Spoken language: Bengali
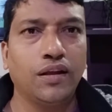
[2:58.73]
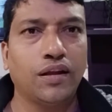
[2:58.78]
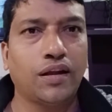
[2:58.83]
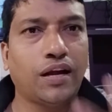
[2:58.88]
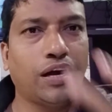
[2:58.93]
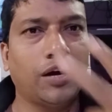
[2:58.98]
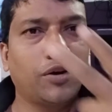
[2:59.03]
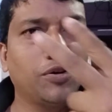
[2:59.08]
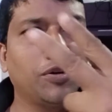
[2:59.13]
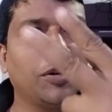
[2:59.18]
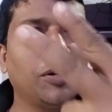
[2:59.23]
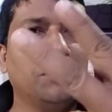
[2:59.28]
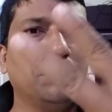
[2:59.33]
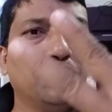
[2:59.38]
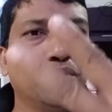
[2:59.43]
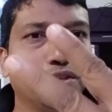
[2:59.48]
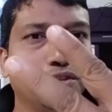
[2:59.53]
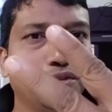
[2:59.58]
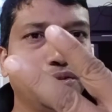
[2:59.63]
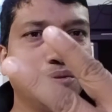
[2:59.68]
কারণ
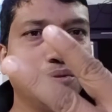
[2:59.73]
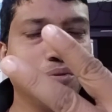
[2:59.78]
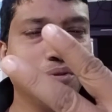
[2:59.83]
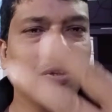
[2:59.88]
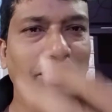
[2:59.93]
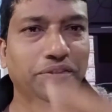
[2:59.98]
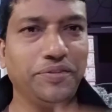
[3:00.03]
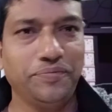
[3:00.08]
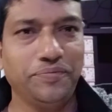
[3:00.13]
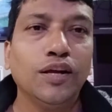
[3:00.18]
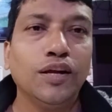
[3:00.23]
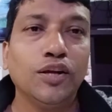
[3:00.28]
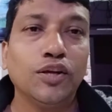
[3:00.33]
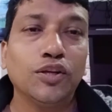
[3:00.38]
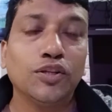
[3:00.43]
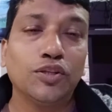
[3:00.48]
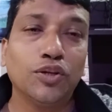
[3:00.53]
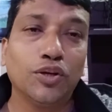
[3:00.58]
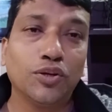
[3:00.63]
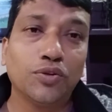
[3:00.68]
নম্বর দুই
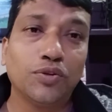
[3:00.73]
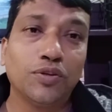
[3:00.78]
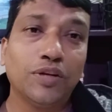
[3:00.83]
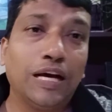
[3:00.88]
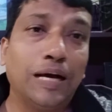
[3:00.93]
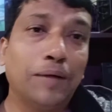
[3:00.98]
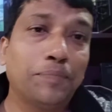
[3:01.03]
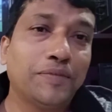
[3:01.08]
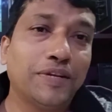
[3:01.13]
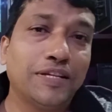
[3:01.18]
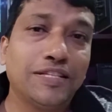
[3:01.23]
ধরুন আপনার